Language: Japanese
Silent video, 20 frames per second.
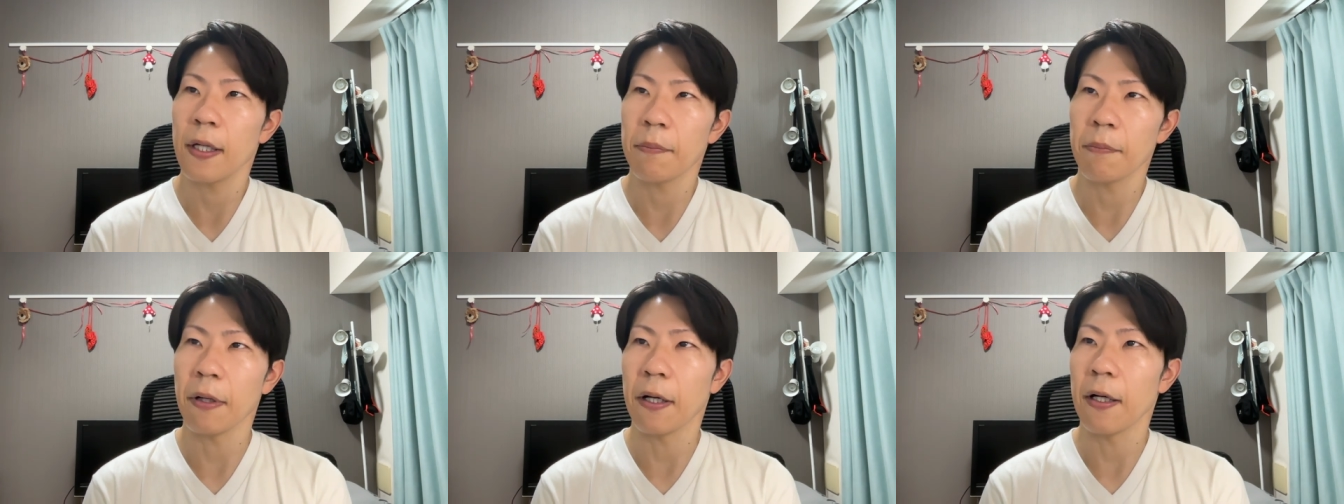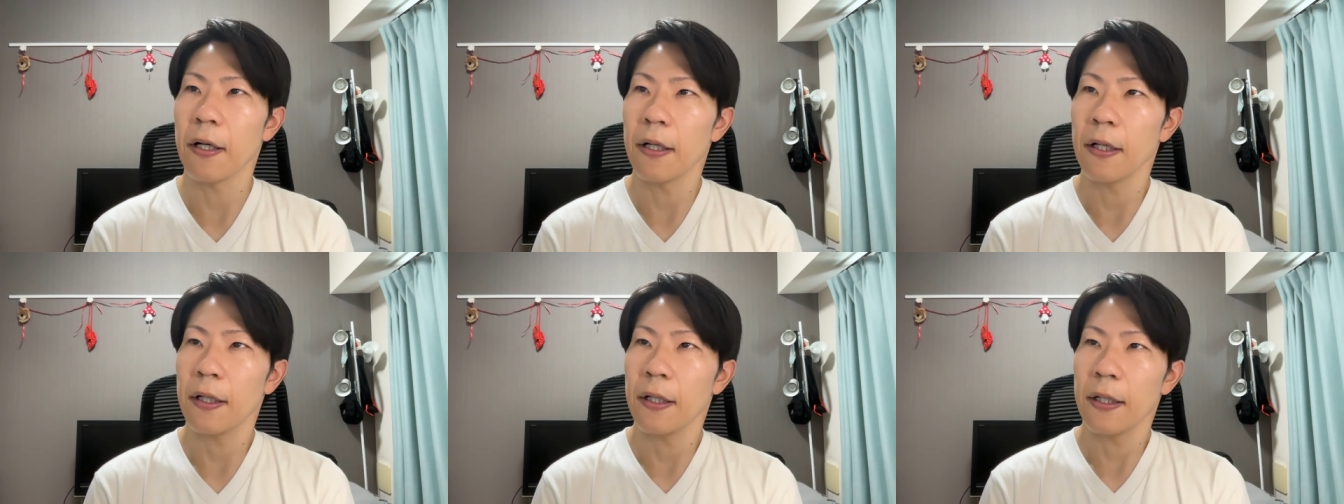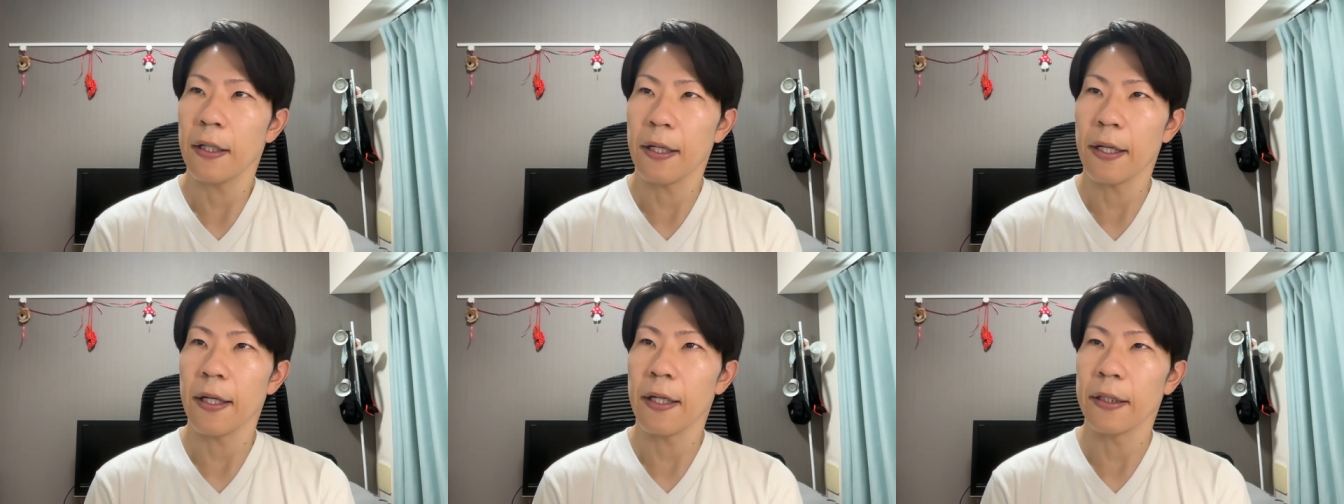まあ、
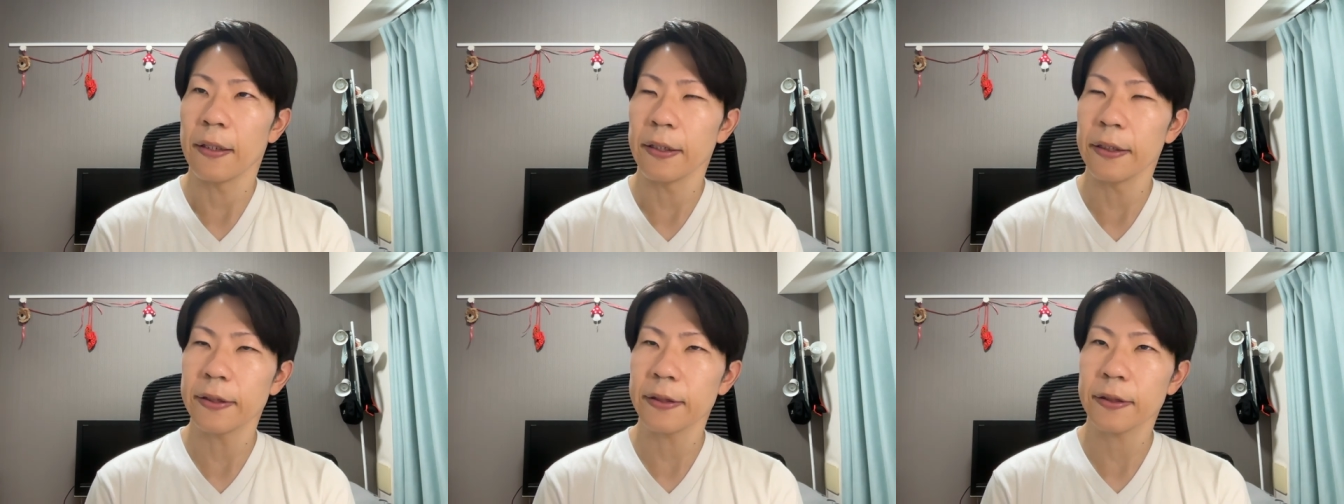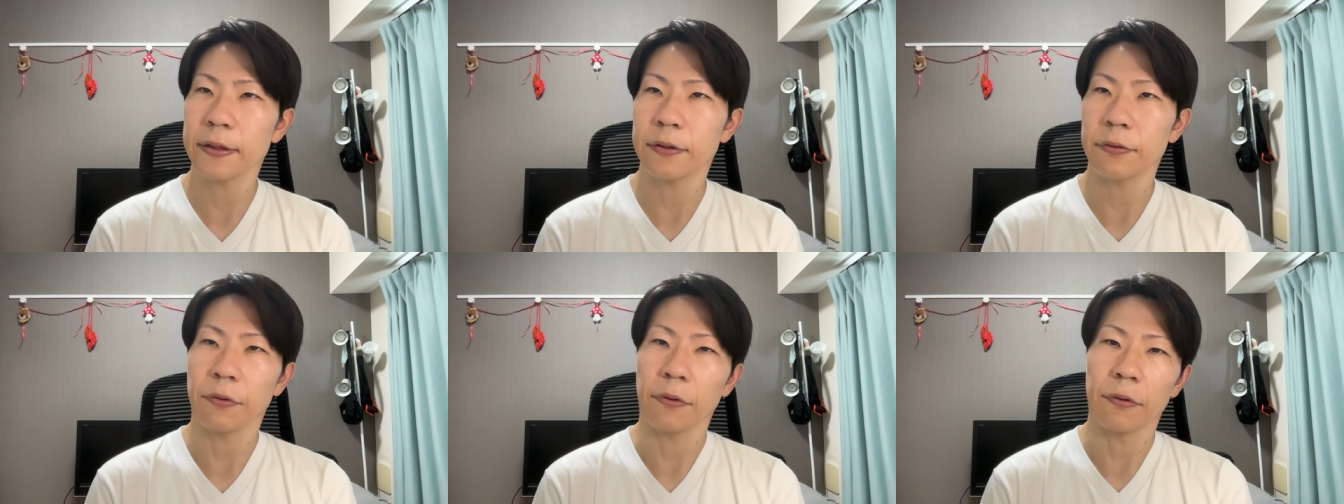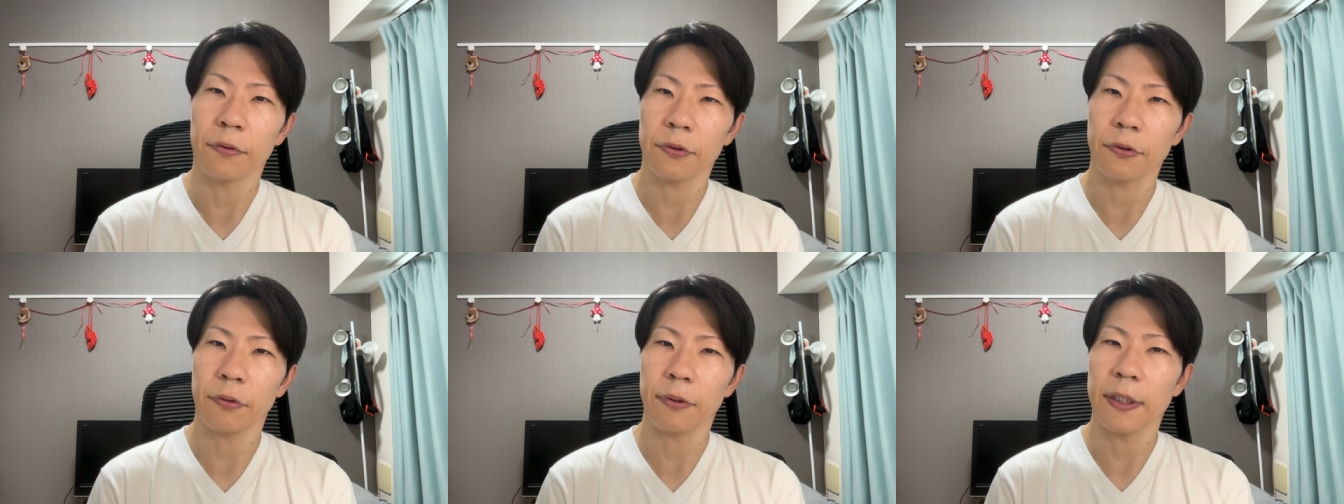えリスク
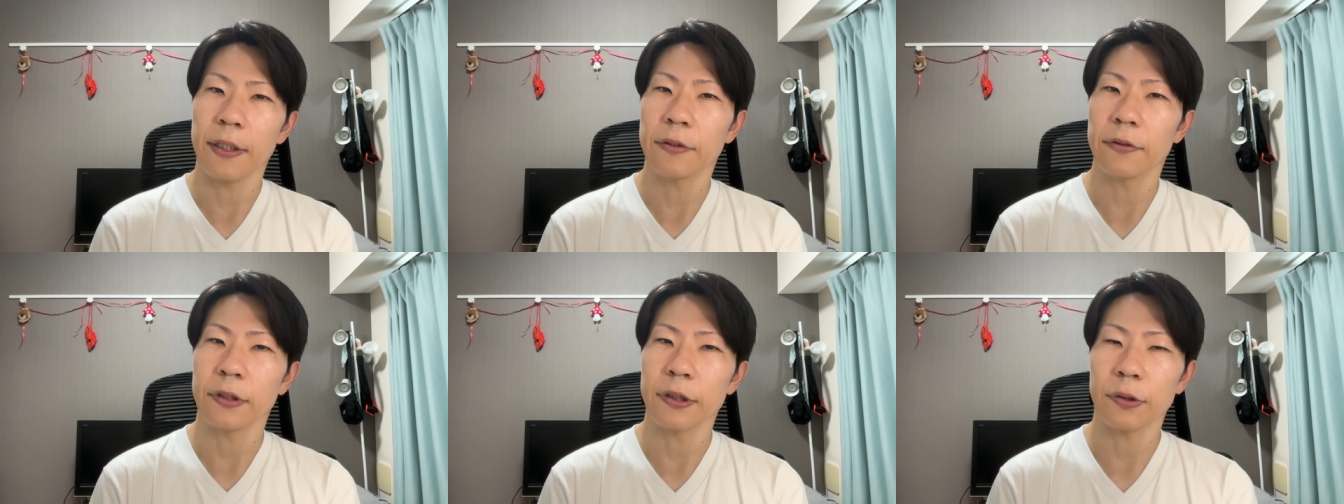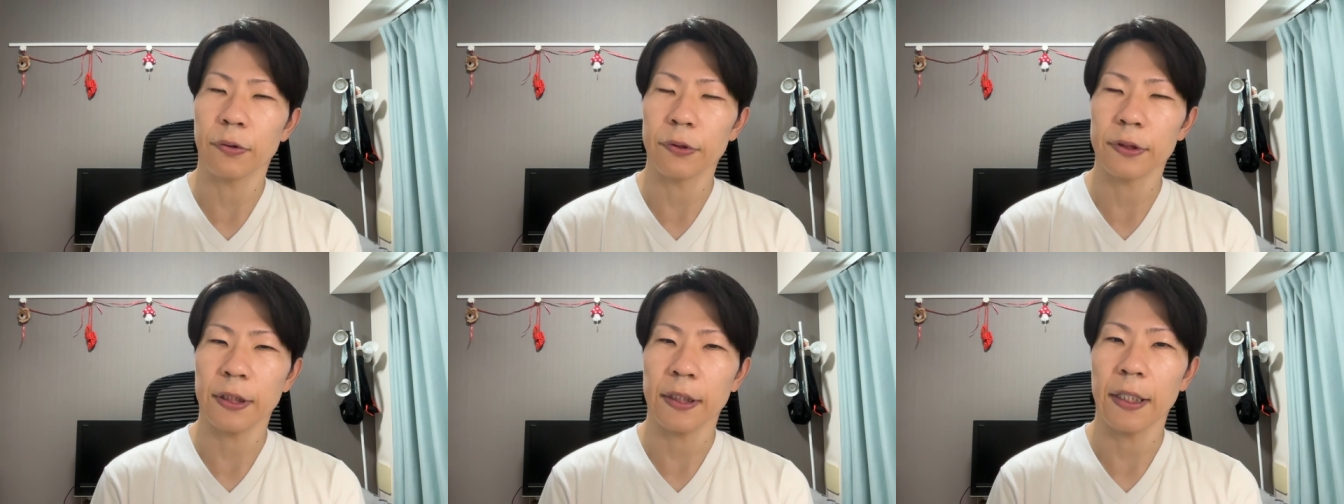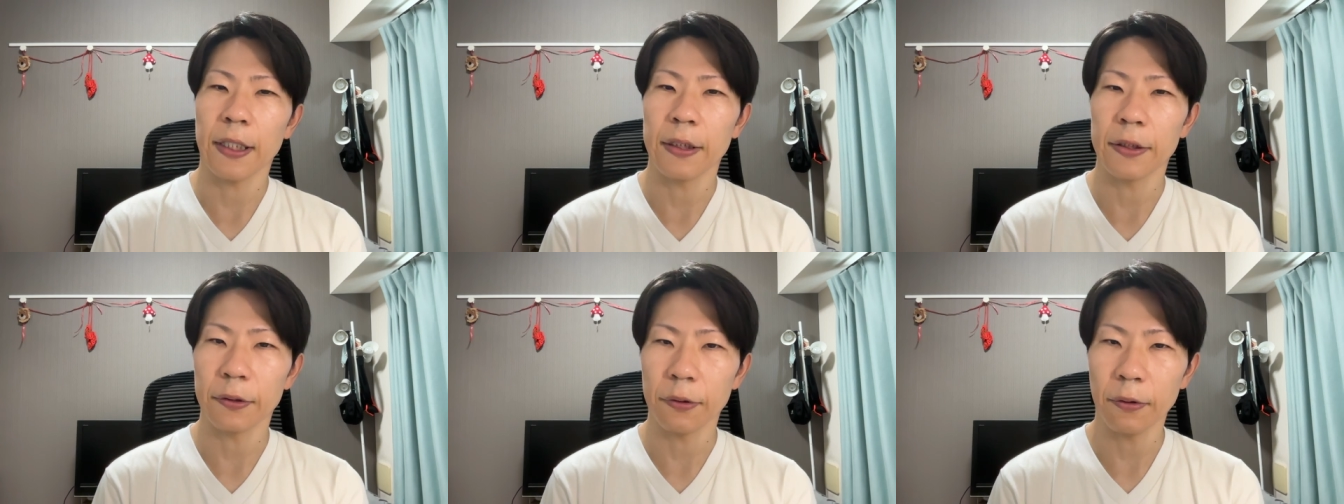を取れる人じゃ
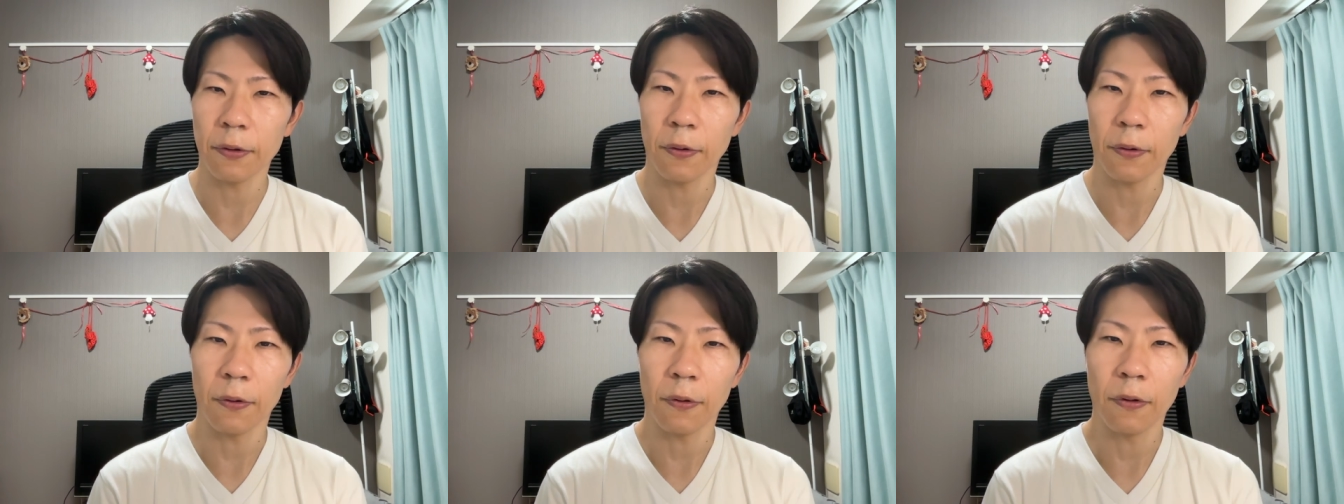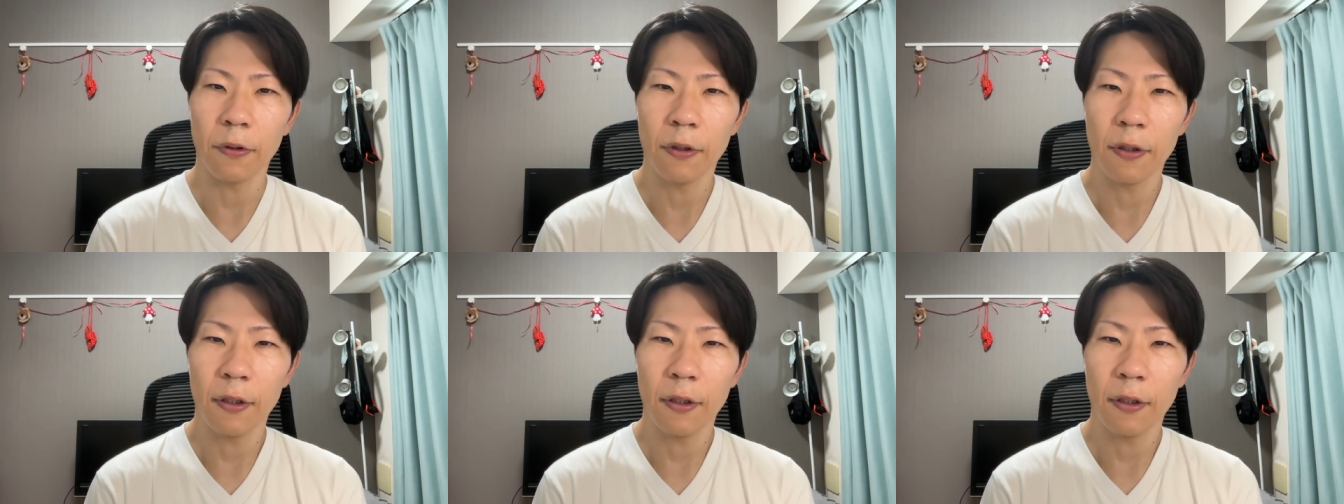ないと、